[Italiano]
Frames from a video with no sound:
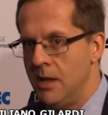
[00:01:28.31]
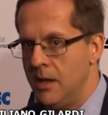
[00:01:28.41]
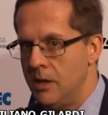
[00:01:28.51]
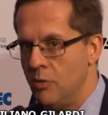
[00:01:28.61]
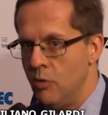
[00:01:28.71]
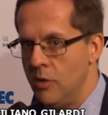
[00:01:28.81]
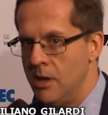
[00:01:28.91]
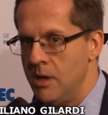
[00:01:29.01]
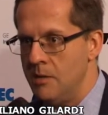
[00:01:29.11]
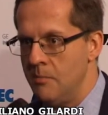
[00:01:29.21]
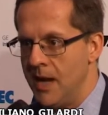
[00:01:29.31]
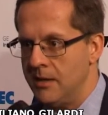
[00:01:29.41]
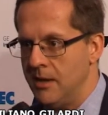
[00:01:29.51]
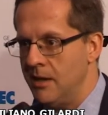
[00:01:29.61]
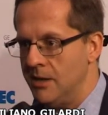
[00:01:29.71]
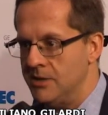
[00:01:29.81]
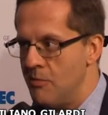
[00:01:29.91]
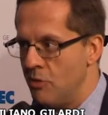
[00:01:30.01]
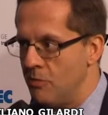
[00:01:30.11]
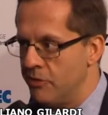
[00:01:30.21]
in cui in parte
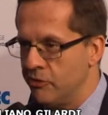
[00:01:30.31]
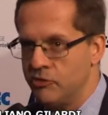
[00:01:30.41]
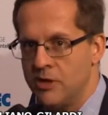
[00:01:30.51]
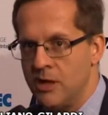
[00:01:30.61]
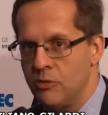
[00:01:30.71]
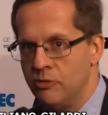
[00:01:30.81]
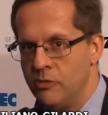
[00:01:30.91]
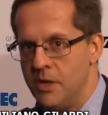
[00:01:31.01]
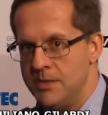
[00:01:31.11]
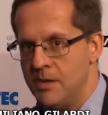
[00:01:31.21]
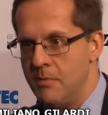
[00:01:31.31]
agiamo come società di consulenza,